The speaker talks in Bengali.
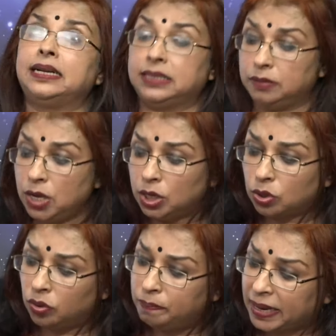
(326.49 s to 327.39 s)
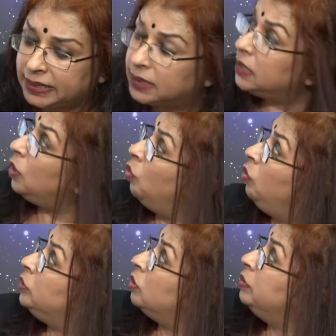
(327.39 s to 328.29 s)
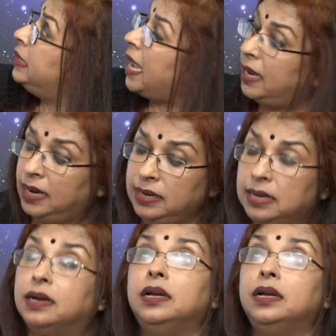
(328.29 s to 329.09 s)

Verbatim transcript: রাখতাম তখন বাচ্চাটা না ওগুলো যখন দেখে না